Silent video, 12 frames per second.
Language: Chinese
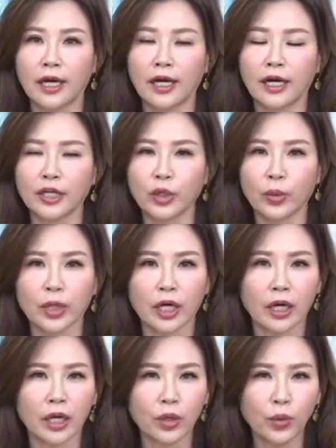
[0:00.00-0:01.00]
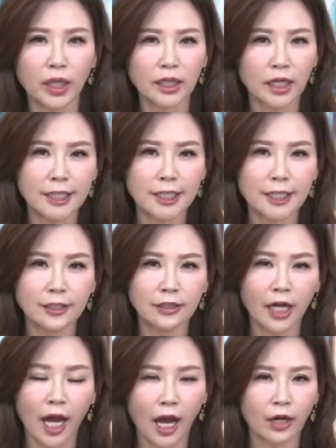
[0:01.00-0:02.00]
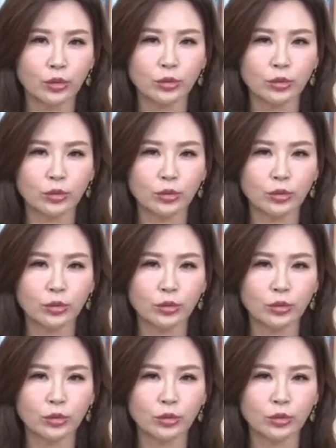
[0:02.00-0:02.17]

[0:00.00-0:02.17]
啊、呃，有个月德星刚好入